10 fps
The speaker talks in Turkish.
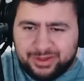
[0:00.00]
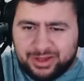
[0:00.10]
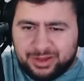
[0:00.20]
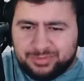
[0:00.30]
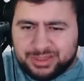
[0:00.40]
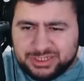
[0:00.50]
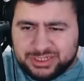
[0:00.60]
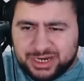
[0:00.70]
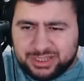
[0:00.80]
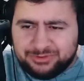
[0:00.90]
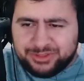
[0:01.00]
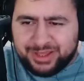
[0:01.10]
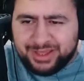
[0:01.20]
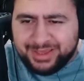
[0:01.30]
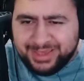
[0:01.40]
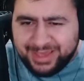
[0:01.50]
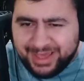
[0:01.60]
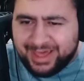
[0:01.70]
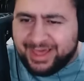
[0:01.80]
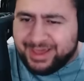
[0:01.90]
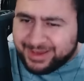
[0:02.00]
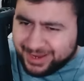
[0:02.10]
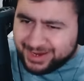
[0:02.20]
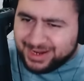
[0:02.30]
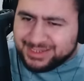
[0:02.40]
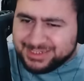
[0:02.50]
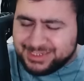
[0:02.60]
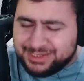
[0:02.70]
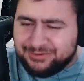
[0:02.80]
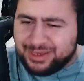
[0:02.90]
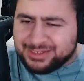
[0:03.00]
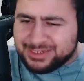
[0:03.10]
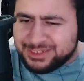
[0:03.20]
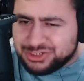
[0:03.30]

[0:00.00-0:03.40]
Abi ticari de burada. Ya kar lastiği veya zincir